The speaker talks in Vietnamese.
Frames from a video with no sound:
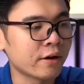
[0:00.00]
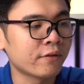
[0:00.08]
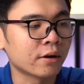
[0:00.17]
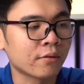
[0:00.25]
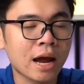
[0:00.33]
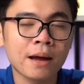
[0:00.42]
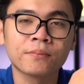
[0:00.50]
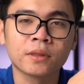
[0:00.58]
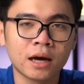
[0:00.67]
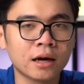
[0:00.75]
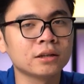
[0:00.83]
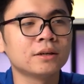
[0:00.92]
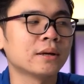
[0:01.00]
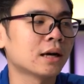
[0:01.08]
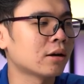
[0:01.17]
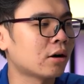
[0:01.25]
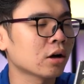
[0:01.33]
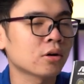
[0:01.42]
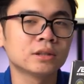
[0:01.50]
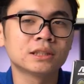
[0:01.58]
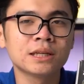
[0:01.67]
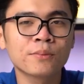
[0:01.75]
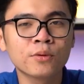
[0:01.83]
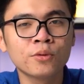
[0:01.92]
và phần RAM à, như mình đã nói còn
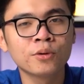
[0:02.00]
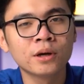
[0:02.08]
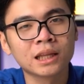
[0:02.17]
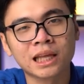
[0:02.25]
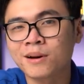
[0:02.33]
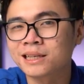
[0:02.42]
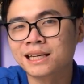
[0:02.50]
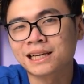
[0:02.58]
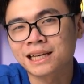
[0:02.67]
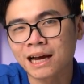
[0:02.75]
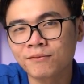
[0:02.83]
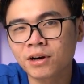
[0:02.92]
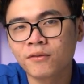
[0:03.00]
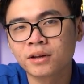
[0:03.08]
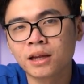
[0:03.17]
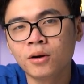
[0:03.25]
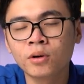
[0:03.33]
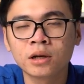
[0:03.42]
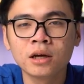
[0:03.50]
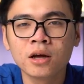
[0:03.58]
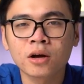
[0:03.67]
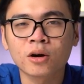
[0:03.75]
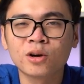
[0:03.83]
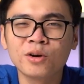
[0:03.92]
CPU các bạn chỉ cắm vào và nhận luôn
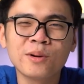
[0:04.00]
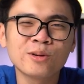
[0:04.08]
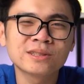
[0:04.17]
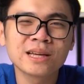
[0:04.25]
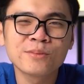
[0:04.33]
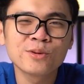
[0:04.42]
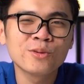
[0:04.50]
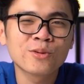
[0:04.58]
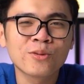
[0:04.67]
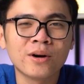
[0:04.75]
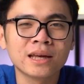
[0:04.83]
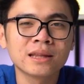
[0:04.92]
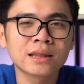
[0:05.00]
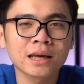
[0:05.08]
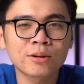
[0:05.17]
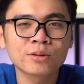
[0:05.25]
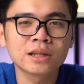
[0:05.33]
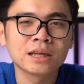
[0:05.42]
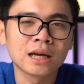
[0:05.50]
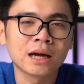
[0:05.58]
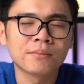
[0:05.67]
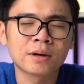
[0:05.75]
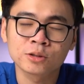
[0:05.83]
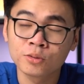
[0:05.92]
còn đối mẫu CPU của Intel thì à,
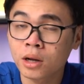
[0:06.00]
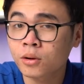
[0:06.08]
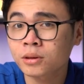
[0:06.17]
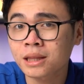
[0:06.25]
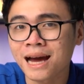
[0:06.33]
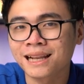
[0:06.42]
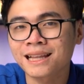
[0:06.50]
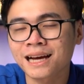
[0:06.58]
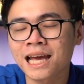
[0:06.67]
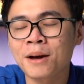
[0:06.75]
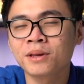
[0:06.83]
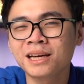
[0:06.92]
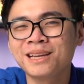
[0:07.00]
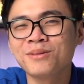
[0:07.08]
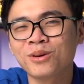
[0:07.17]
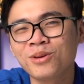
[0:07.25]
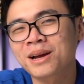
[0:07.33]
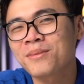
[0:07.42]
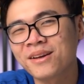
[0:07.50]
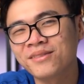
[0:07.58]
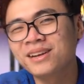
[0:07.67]
mặc dù đã có tản tản kèm nhé nhưng mình khuyên các bạn